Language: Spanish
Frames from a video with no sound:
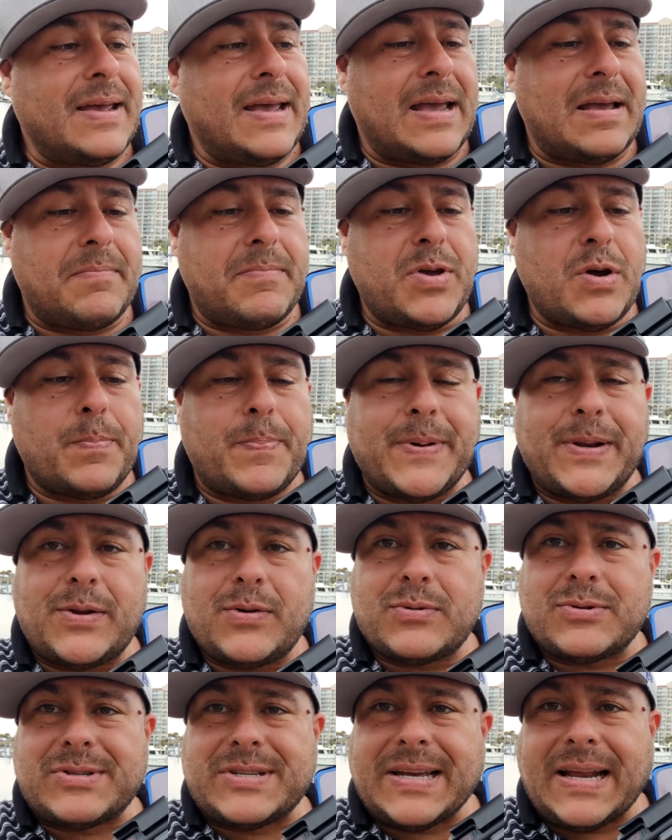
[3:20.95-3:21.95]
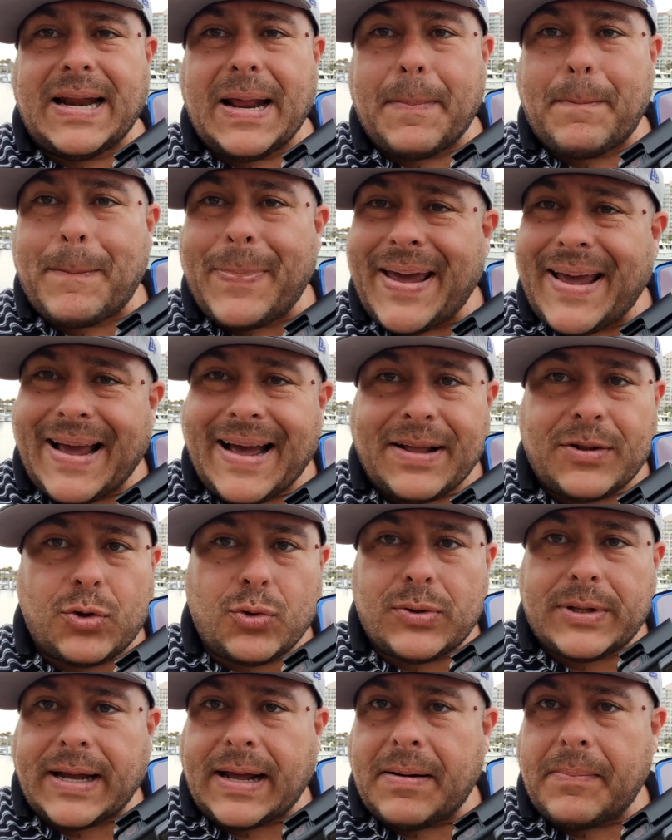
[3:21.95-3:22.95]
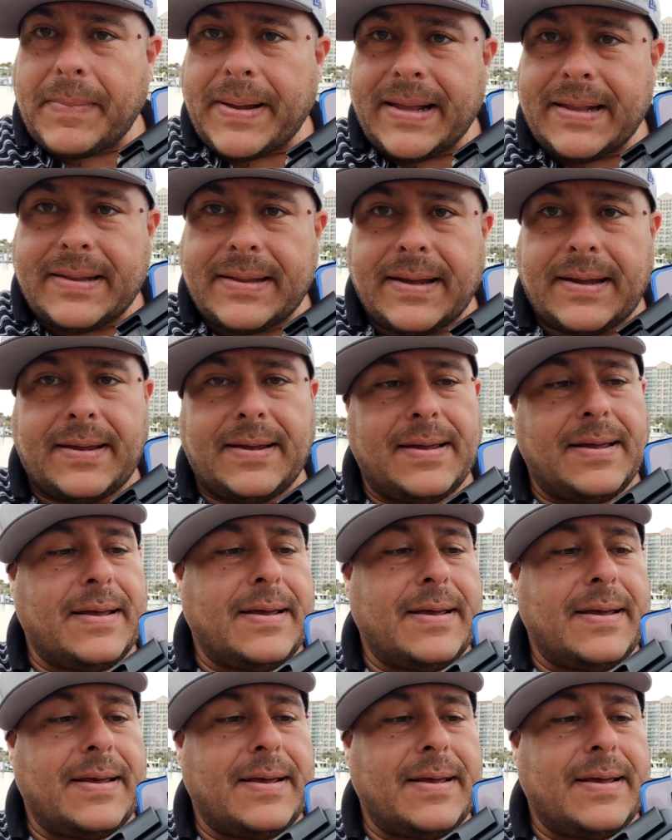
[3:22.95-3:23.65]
En mi opinión se le pega totalmente